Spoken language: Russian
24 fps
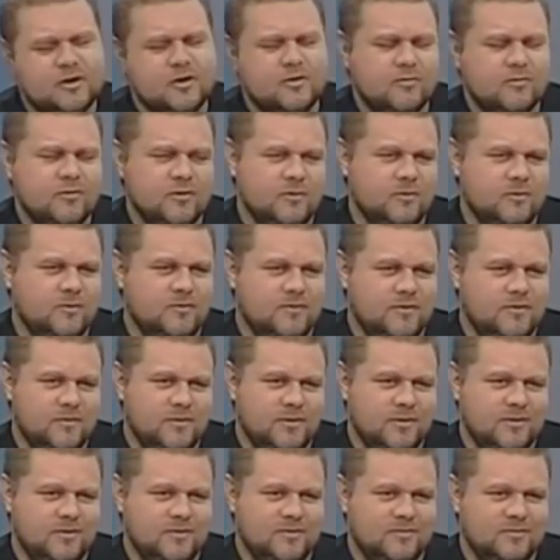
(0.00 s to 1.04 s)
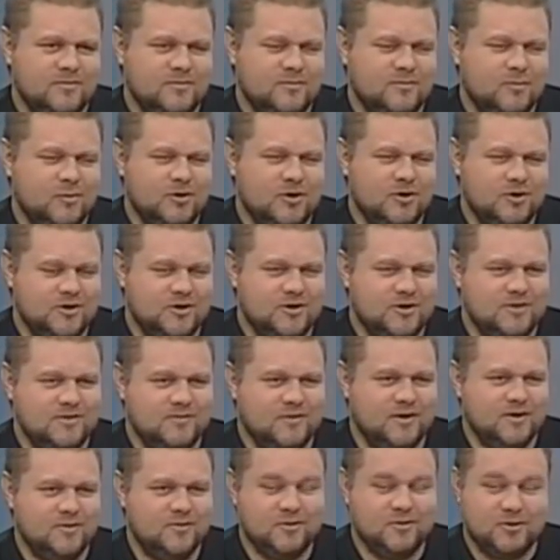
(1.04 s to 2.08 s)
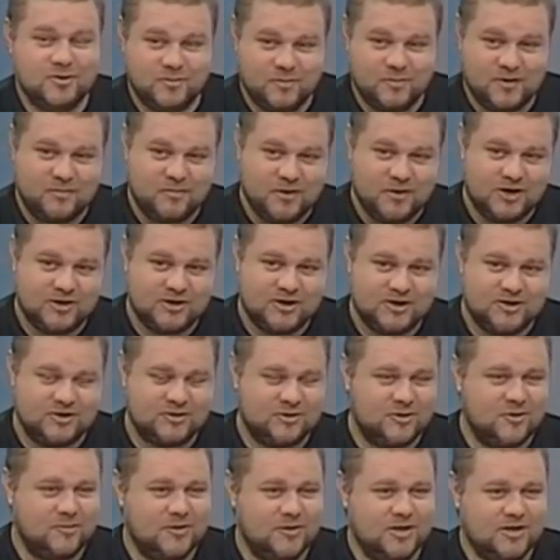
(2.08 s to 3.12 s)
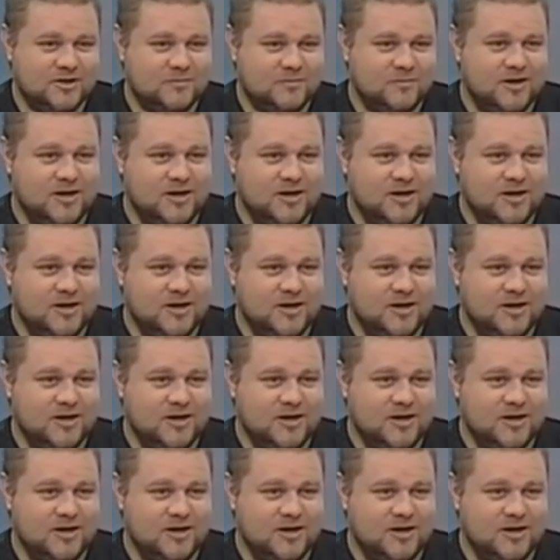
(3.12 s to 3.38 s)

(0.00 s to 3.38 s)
какую-нибудь фамилию сможете назвать. Ну, чтобы, опять же, чтобы наших